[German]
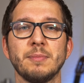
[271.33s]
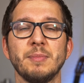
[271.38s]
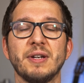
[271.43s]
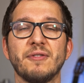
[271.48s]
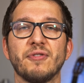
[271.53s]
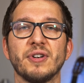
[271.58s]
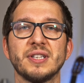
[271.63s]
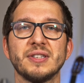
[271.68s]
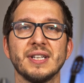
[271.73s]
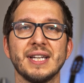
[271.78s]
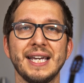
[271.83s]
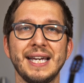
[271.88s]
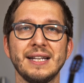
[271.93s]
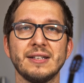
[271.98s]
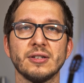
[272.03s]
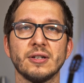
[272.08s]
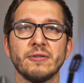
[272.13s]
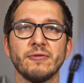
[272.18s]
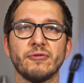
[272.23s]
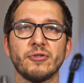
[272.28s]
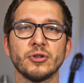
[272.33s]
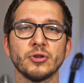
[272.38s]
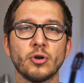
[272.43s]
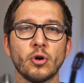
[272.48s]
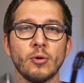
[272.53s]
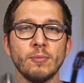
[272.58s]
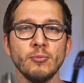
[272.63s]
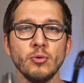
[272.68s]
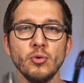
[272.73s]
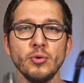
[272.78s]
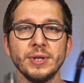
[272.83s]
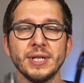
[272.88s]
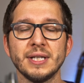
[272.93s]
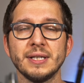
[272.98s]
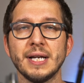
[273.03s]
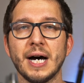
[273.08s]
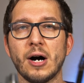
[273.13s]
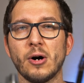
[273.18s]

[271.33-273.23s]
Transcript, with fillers: mit Vertretern von Kommunen,